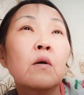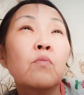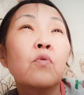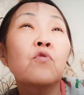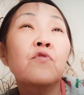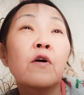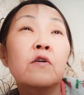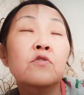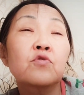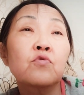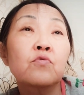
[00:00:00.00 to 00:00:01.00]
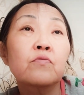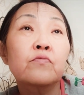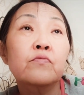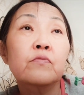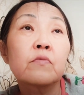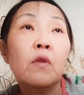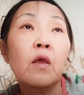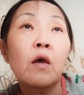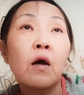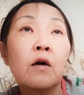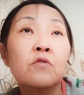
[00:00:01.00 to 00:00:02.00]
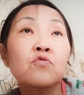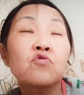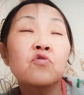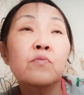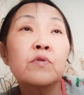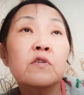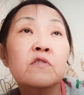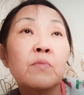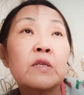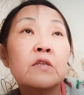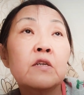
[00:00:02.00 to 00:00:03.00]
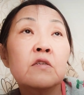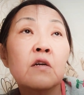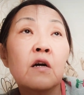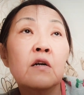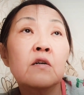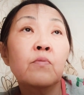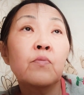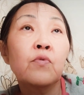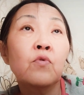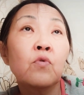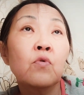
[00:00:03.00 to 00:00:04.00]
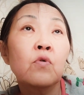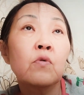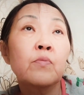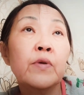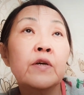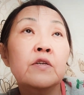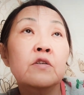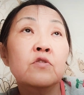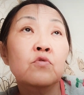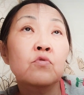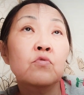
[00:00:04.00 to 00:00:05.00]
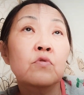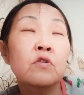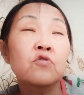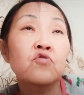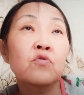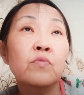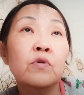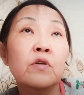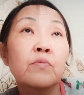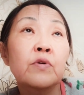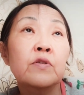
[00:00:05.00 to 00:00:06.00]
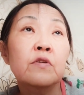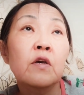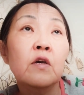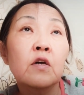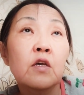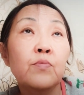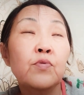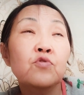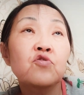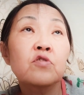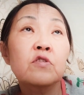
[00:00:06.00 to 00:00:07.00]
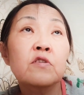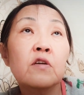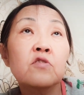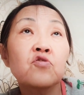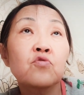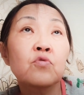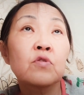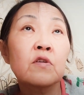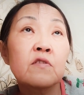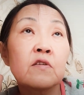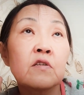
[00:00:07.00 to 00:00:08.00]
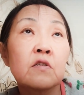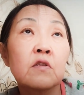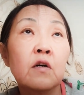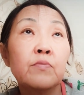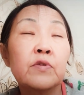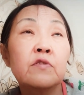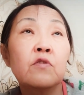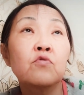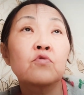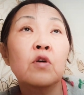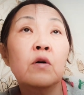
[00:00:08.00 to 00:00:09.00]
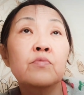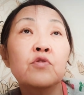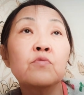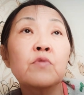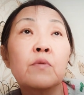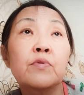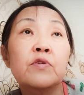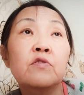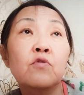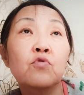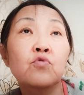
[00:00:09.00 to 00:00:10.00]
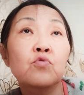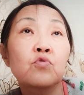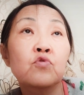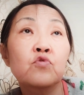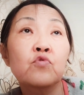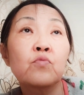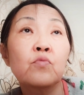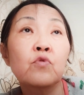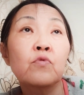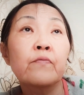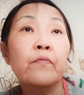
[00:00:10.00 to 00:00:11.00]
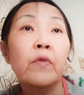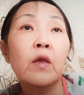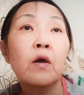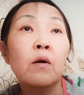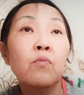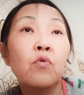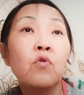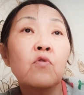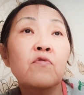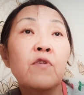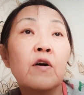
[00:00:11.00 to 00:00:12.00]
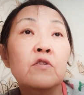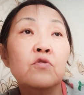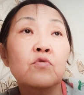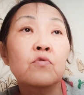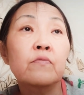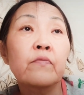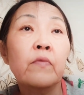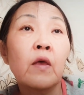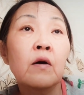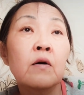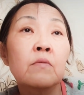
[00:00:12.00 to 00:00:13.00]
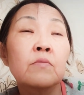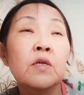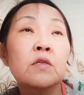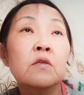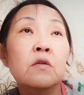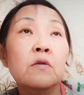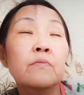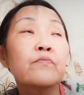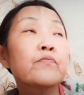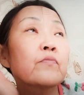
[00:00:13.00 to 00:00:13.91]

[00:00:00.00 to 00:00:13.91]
по факту, а нужно было смотреть, как по проекту должно было быть. И получилось так, что я закрыла определенный объем на определенную сумму по факту, а метры,